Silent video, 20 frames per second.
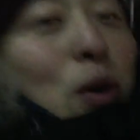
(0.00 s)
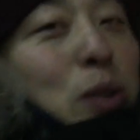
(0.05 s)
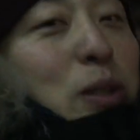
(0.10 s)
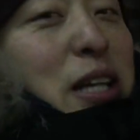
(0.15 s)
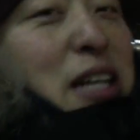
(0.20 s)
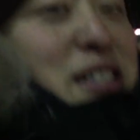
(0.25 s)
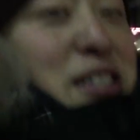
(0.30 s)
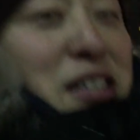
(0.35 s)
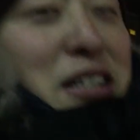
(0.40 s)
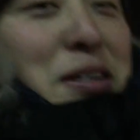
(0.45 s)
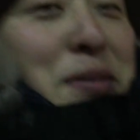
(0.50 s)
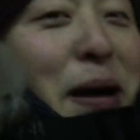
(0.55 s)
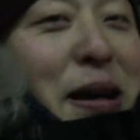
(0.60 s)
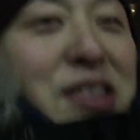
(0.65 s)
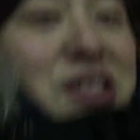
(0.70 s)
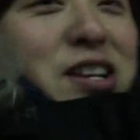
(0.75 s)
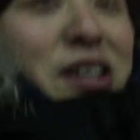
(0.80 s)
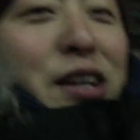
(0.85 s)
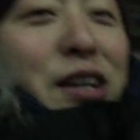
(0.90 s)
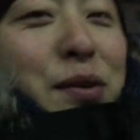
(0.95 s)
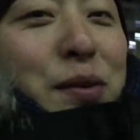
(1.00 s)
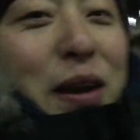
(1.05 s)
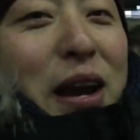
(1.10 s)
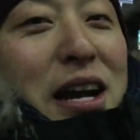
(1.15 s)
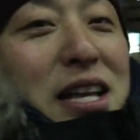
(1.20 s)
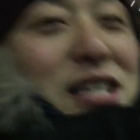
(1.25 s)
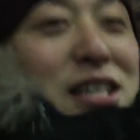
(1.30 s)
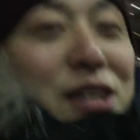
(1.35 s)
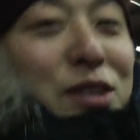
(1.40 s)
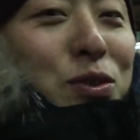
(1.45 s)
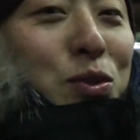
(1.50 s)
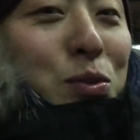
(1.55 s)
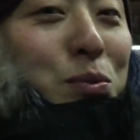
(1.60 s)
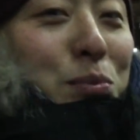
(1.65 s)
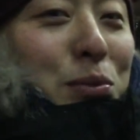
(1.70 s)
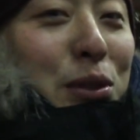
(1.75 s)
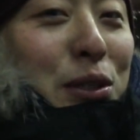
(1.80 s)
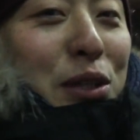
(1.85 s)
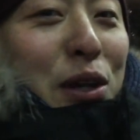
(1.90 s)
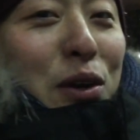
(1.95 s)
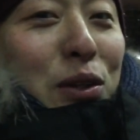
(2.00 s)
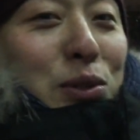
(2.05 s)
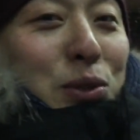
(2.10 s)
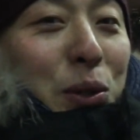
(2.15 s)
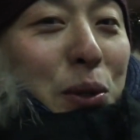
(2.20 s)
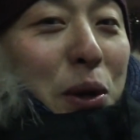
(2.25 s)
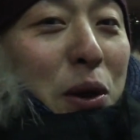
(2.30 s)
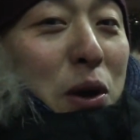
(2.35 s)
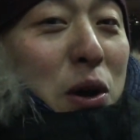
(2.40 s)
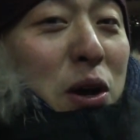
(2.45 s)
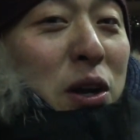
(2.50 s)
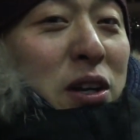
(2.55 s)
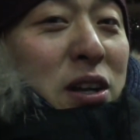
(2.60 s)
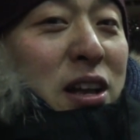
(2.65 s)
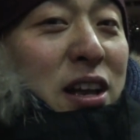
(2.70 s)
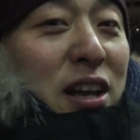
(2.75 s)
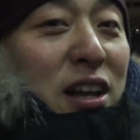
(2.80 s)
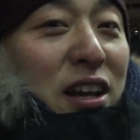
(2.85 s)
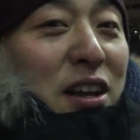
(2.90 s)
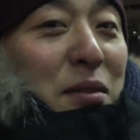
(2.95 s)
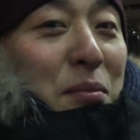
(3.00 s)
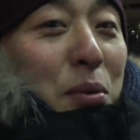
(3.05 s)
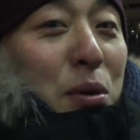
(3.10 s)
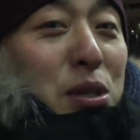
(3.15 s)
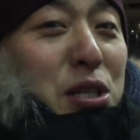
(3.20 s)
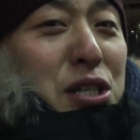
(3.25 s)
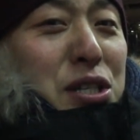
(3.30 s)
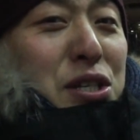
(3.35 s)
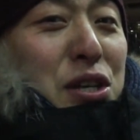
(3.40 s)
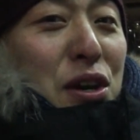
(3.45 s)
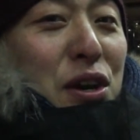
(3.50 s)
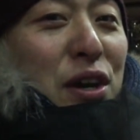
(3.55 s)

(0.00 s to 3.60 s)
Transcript: 콘텐츠를 만들기 위한 이 눈물겨운 노력 보이시죠?